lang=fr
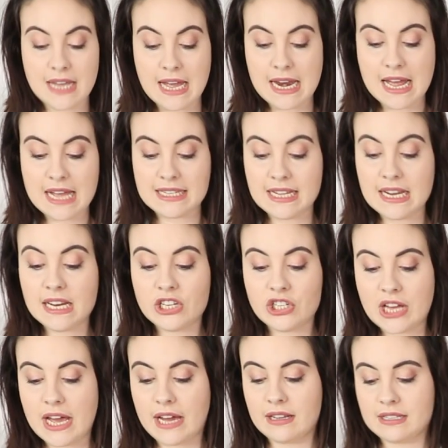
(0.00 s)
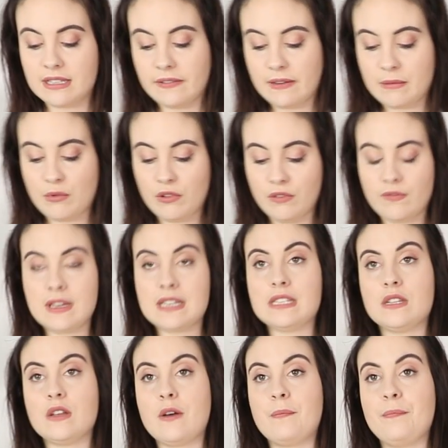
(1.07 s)
Elle est assez légère, hein. c'est vraiment une
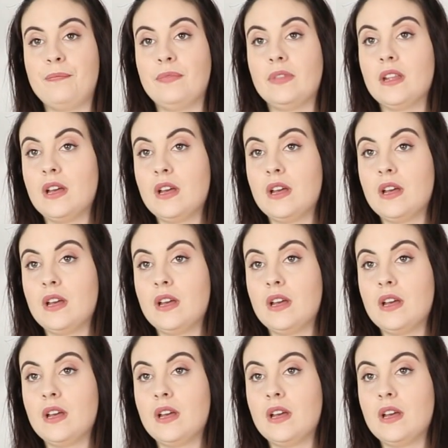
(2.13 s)
veste... Euh,